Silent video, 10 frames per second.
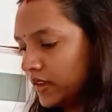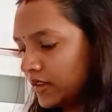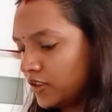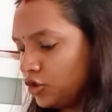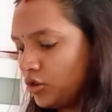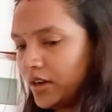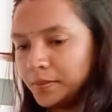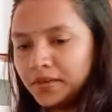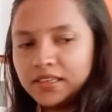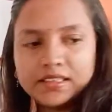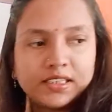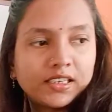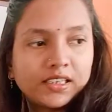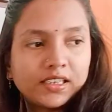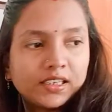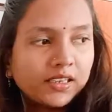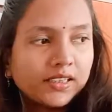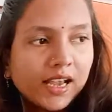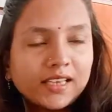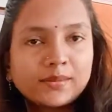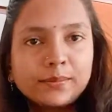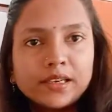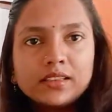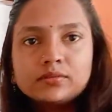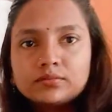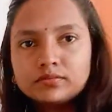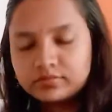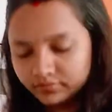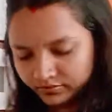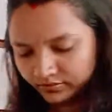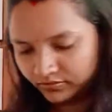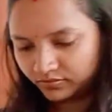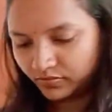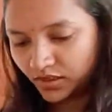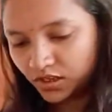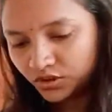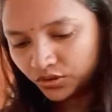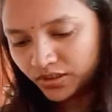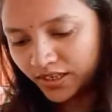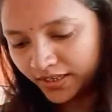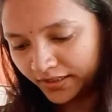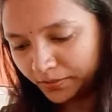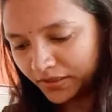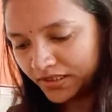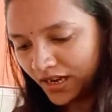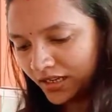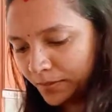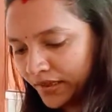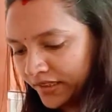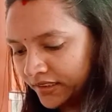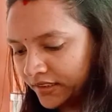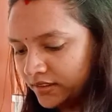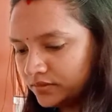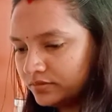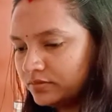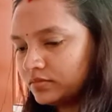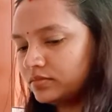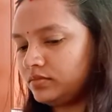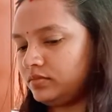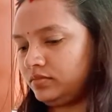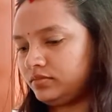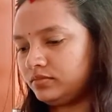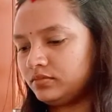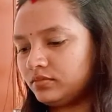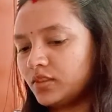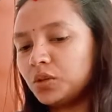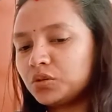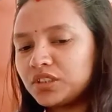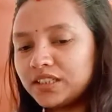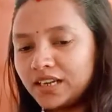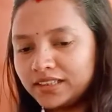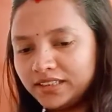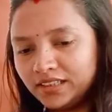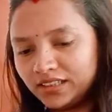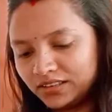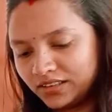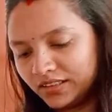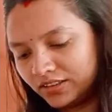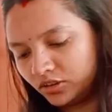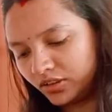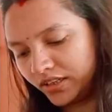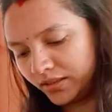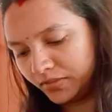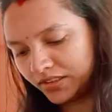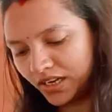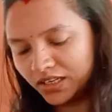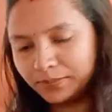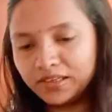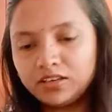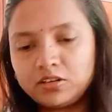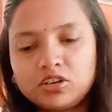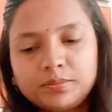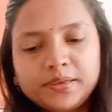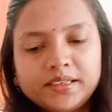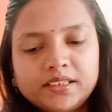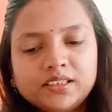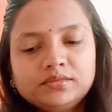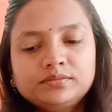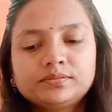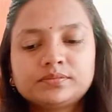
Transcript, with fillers: तो हमने इसे रख दिया गैस पे और जो खड़े मसाले पड़ेंगे ना उसकी तैयारी कर लेते हैं तो खड़े मसाले में लौंग पड़ेगा